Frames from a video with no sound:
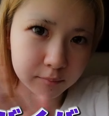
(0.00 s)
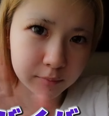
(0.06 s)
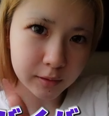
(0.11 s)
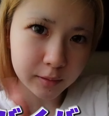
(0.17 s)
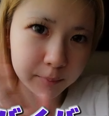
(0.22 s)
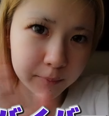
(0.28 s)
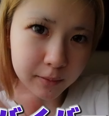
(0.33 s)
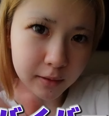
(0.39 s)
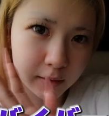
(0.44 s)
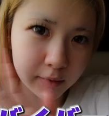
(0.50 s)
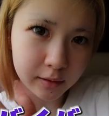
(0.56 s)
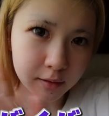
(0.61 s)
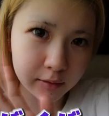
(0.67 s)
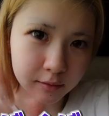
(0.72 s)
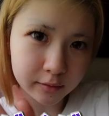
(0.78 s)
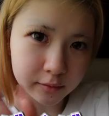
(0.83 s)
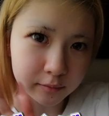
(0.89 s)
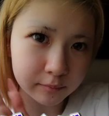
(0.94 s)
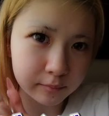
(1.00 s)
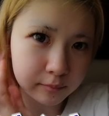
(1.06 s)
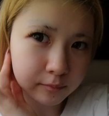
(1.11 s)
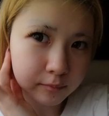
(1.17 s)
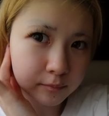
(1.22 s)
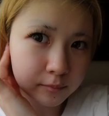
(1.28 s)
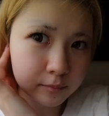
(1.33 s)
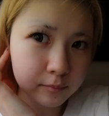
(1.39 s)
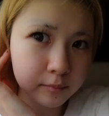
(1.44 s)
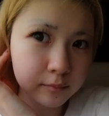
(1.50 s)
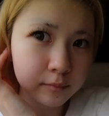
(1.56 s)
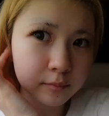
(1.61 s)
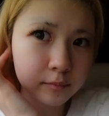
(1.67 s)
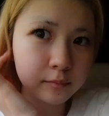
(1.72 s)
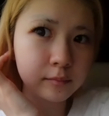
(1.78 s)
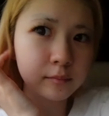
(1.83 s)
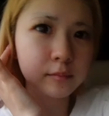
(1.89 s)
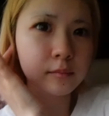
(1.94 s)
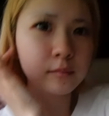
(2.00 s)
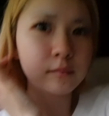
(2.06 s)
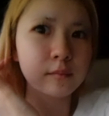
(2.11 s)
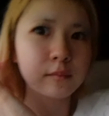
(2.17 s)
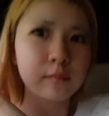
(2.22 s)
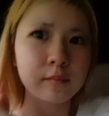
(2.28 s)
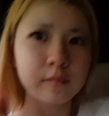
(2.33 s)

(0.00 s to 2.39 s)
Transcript: バイバーイよ